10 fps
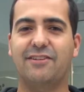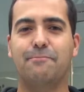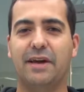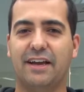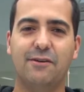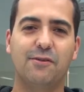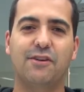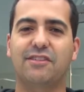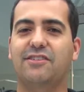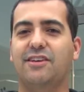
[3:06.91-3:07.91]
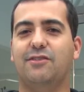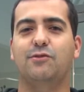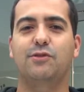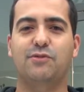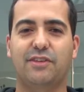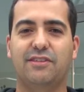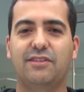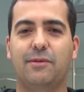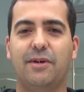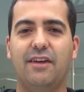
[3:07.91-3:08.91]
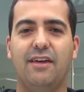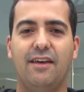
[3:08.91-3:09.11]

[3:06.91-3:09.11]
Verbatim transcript: já pega onda, já surfa, então também